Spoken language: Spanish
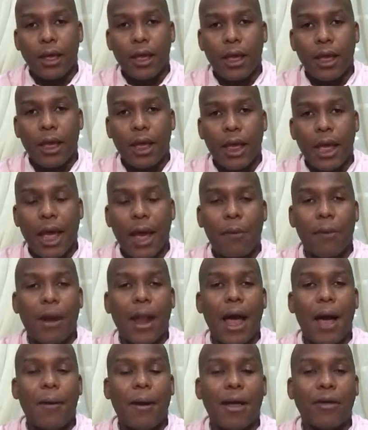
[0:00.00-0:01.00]
Eh,
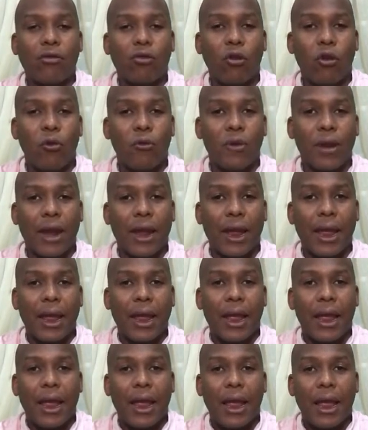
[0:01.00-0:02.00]
hablaba
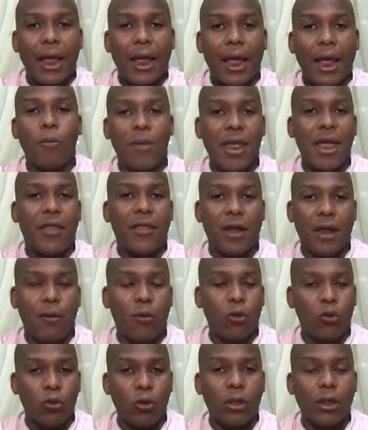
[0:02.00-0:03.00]
sobre la autonomía de la
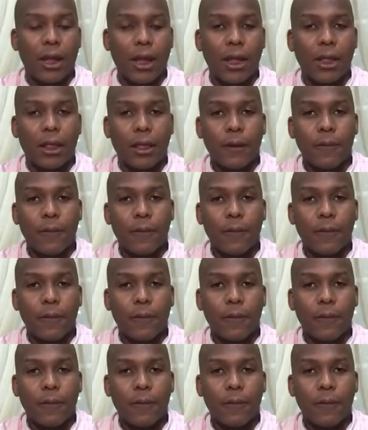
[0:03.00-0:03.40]
voluntad.